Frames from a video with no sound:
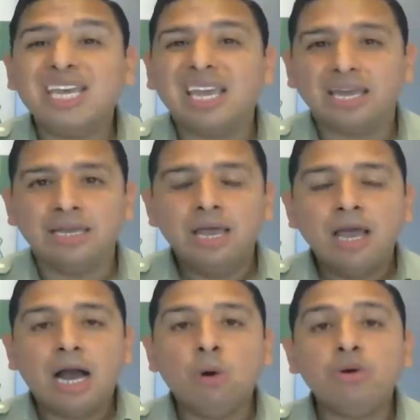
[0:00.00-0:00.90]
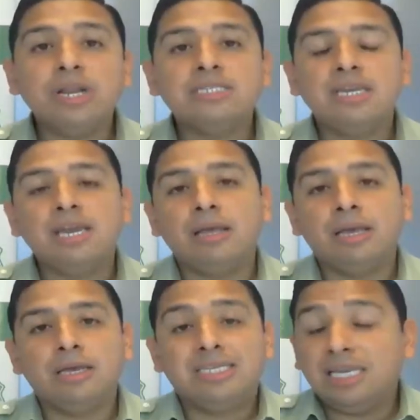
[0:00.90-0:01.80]
sigue. Aún eh,
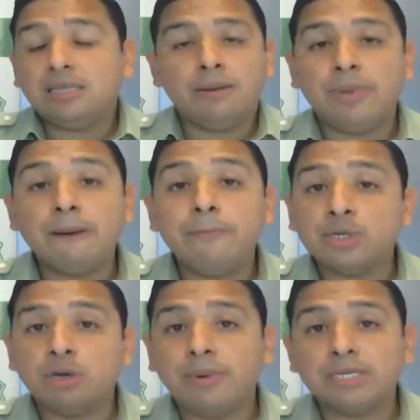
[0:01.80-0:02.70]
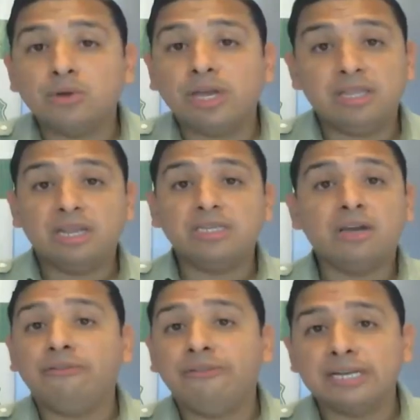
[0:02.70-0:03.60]
existe el plan paso a paso que tiene
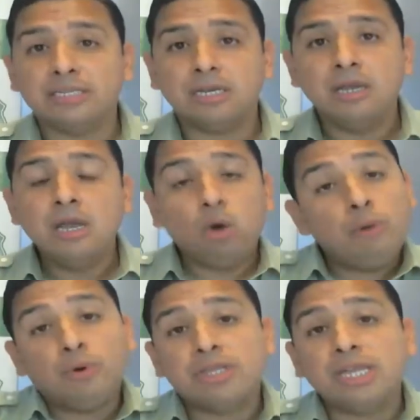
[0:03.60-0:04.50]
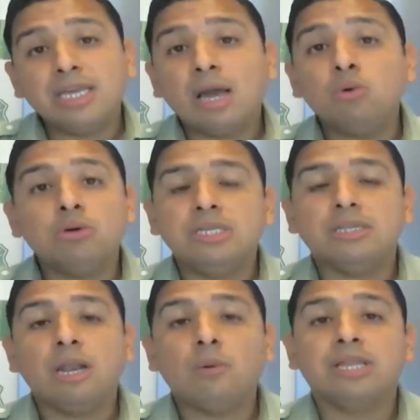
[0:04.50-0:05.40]
cinco fases. Lo importante es que aún no
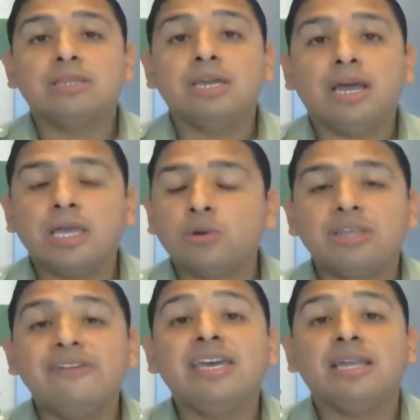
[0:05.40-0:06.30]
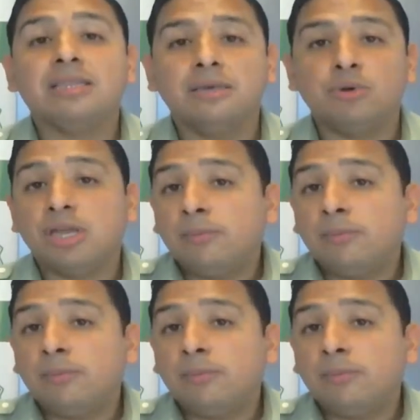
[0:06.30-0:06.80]
existe la cuarentena, ya no está vigente.